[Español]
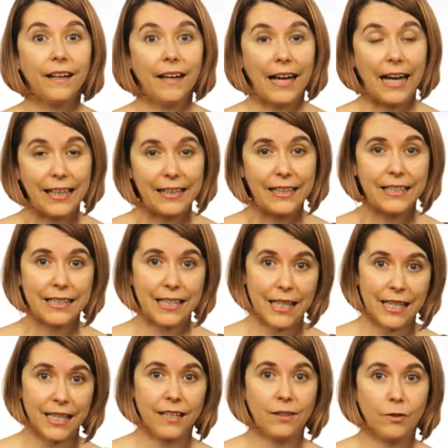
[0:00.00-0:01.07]
Antes de
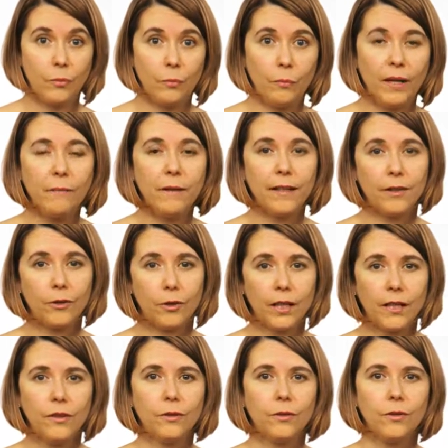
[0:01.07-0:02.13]
hacer un breve
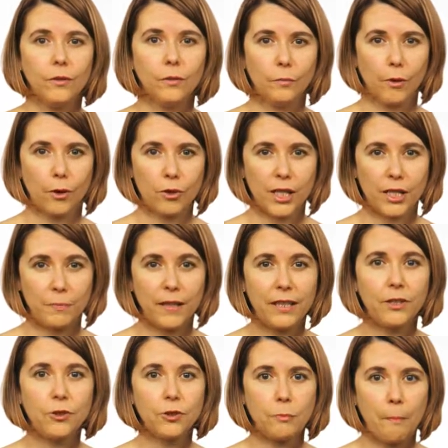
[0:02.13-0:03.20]
recorrido por los
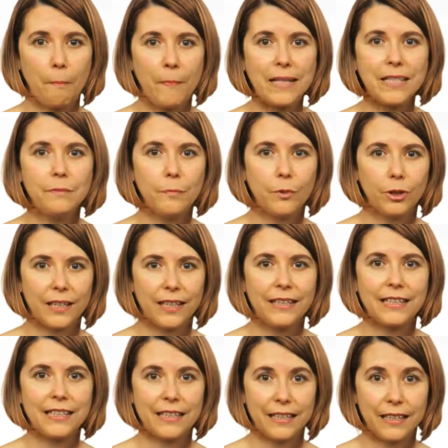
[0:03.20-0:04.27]
aspectos más
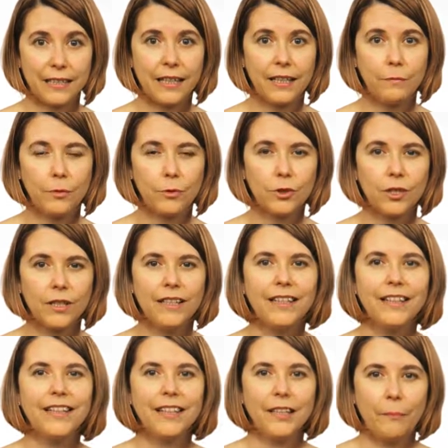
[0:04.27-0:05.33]
importantes que trataremos,
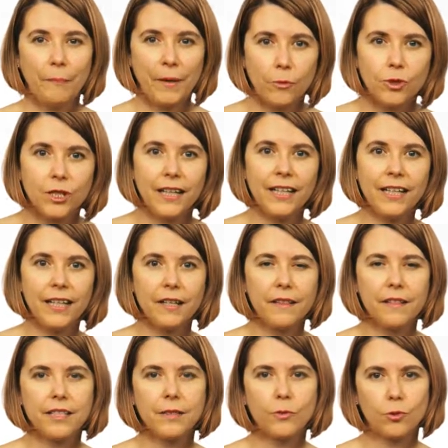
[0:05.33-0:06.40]
me gustaría que
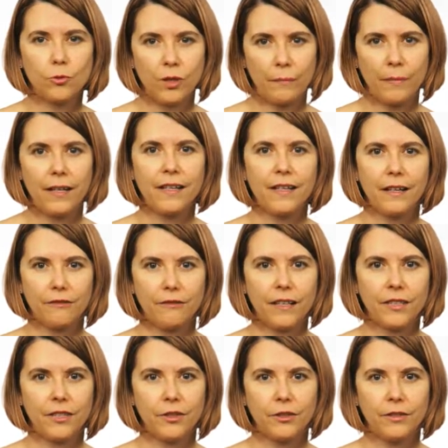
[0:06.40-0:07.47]
hiciésemos una pequeña
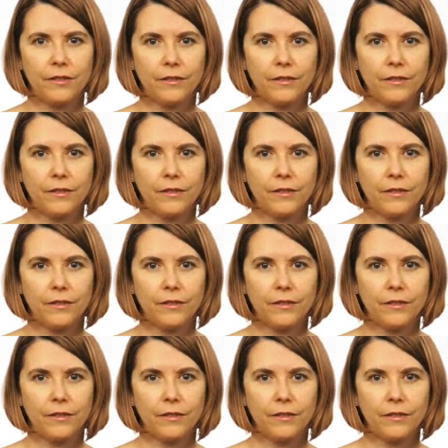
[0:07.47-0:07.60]
reflexión.